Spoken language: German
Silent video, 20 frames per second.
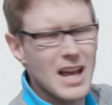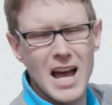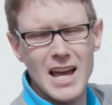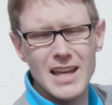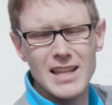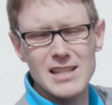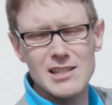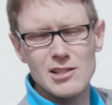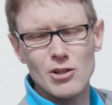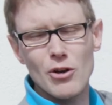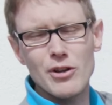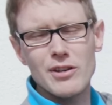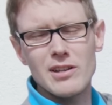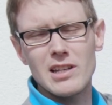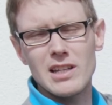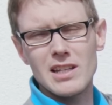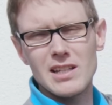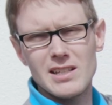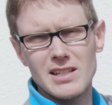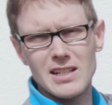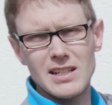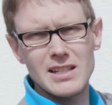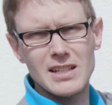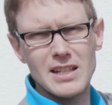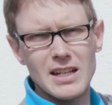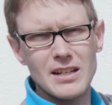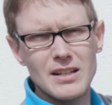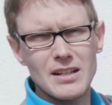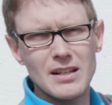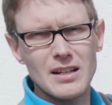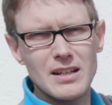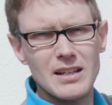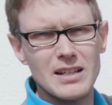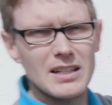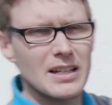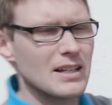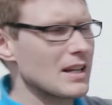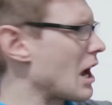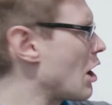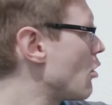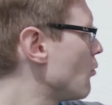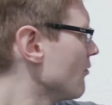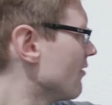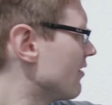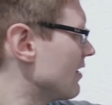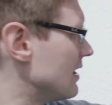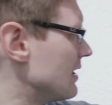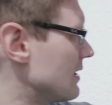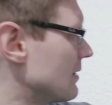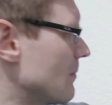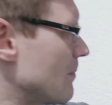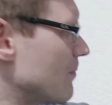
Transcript: kein Sonnenlicht in den, in den Raum fällt.